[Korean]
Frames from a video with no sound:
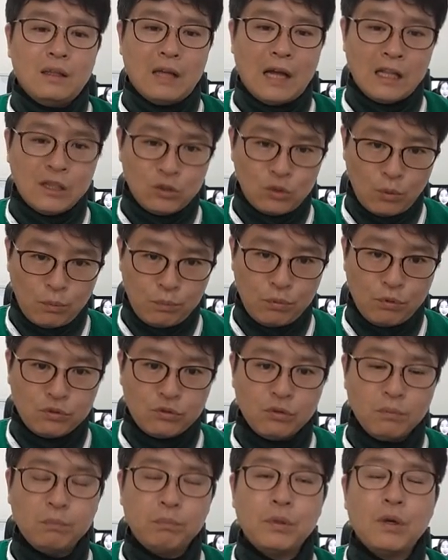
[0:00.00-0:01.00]
안쪽
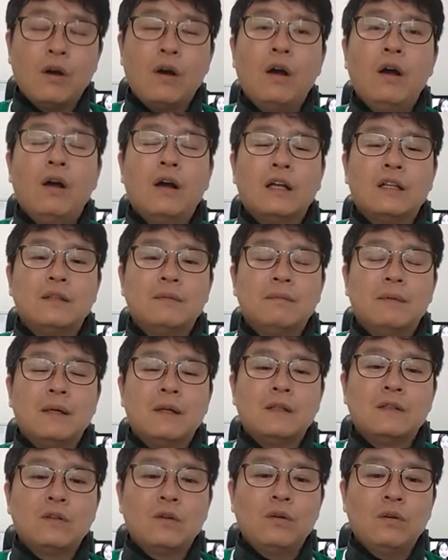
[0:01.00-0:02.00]
복숭뼈 같은
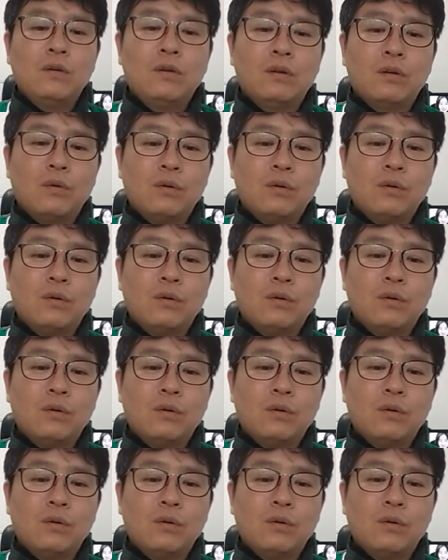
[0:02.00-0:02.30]
말이죠.